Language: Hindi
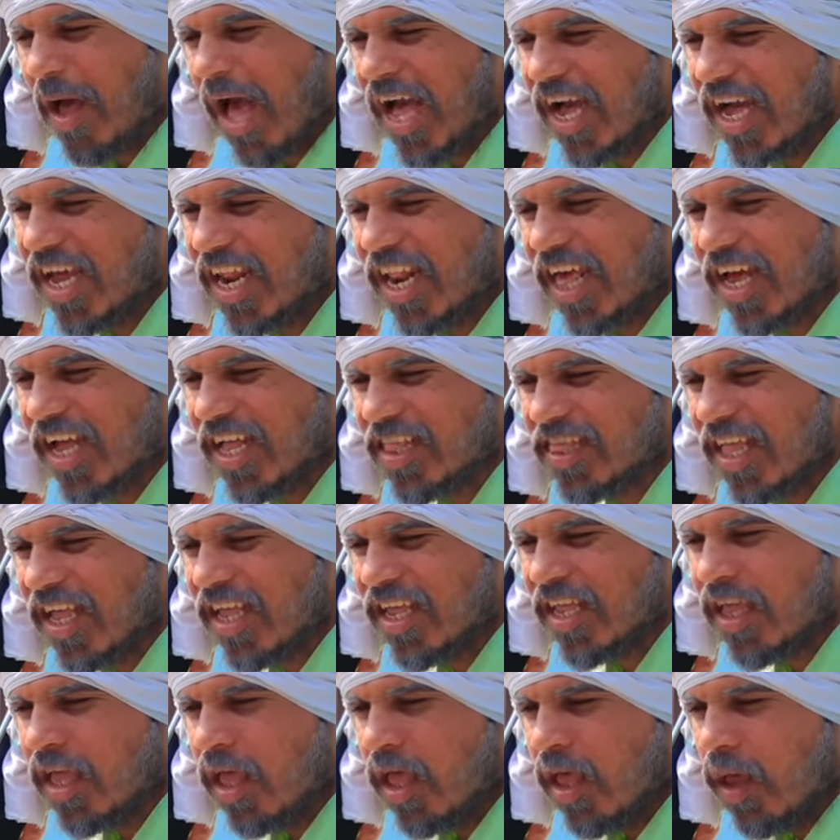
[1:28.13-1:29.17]
पागल है
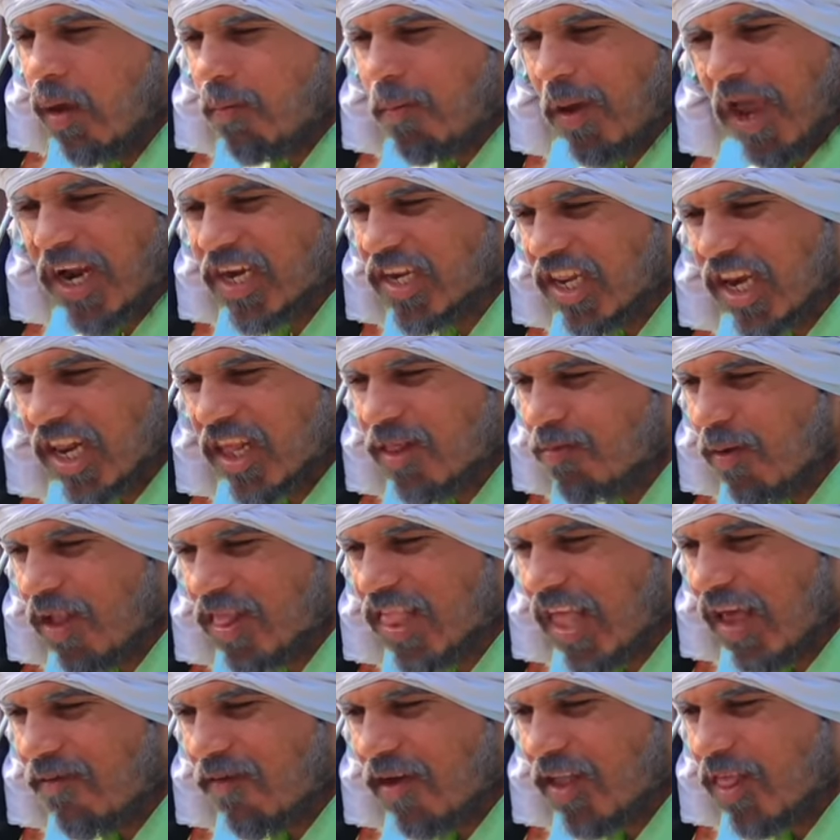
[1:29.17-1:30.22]
कतई फैक्ट्री में
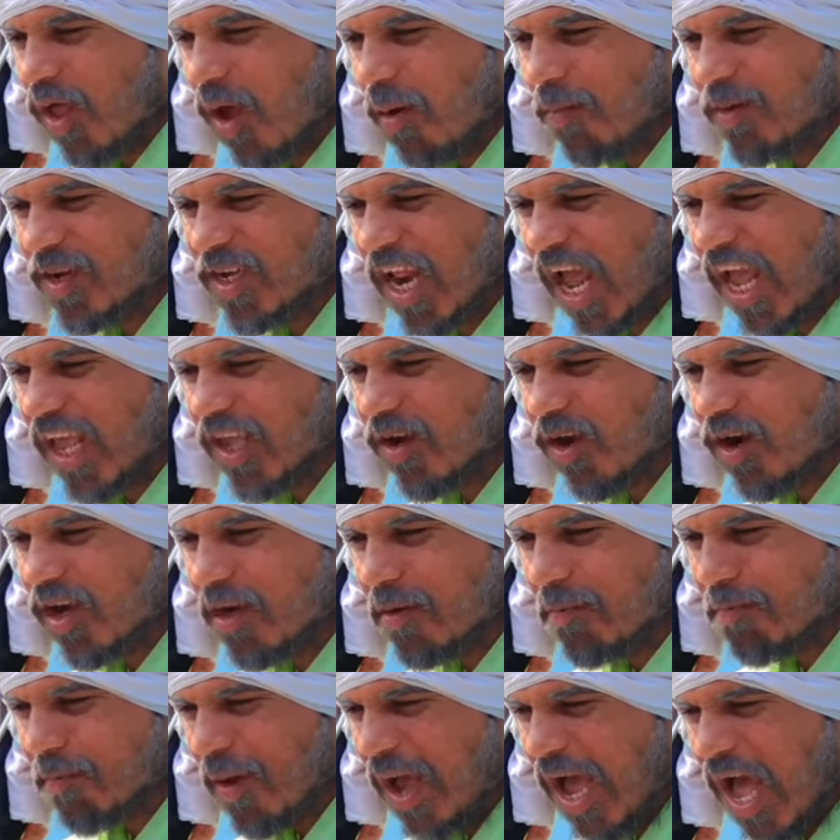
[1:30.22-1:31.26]
देवे ना मिठाई का
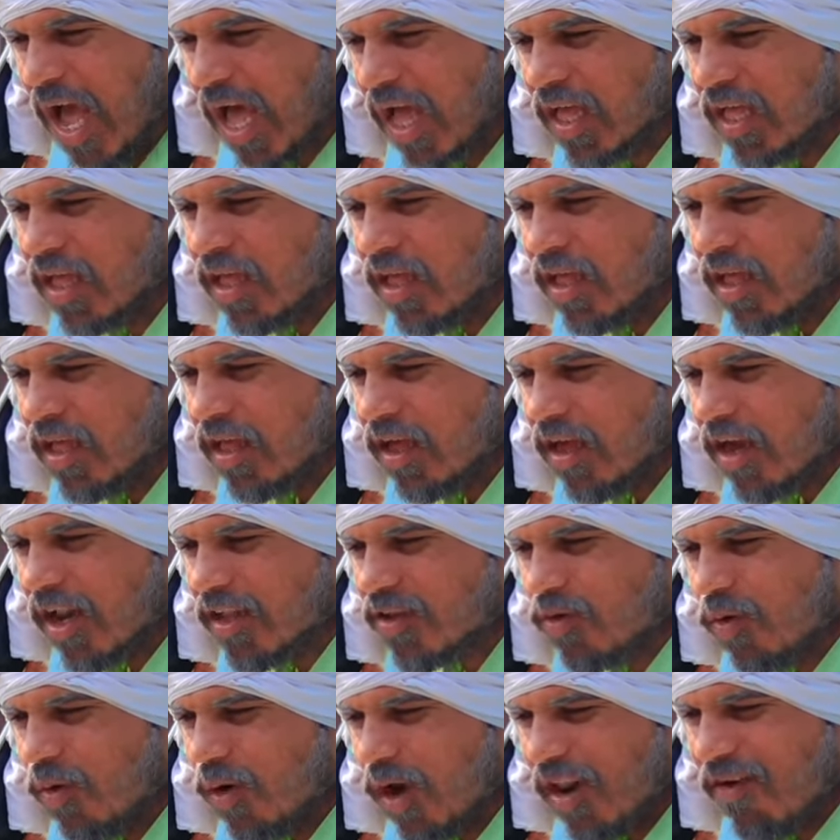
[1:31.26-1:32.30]
डिब्बा
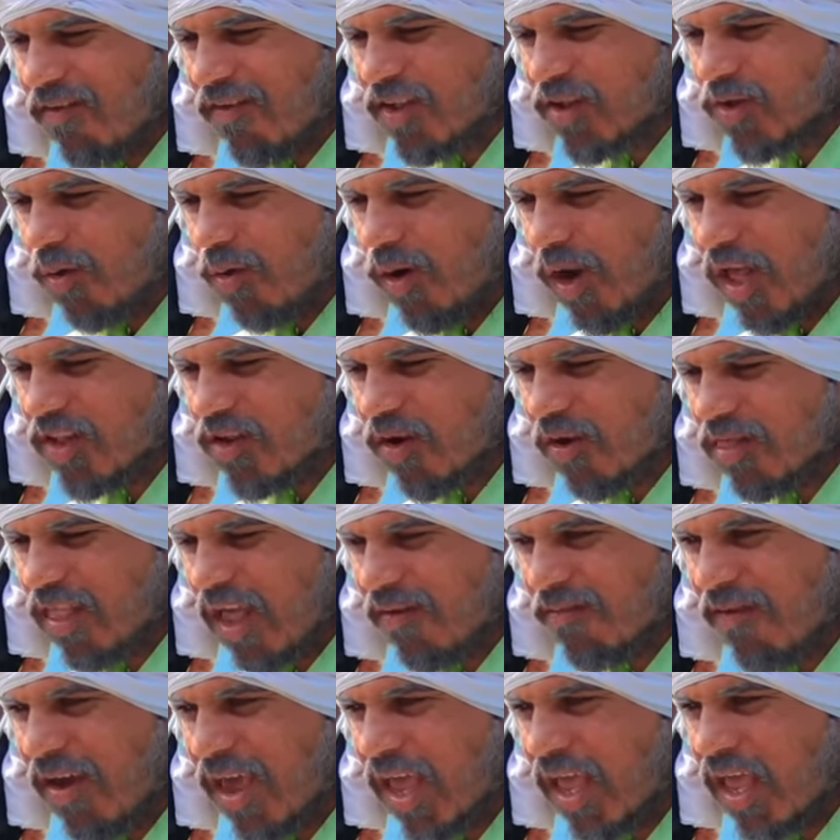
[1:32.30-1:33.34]
रसगुल्ले वसगुल्ले जो
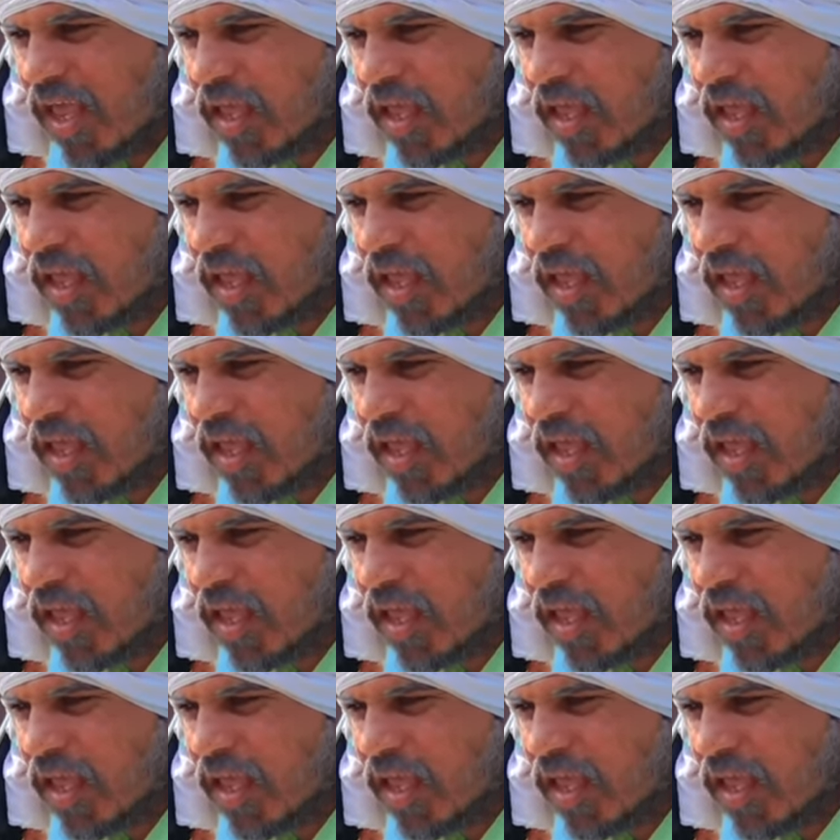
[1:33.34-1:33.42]
देवे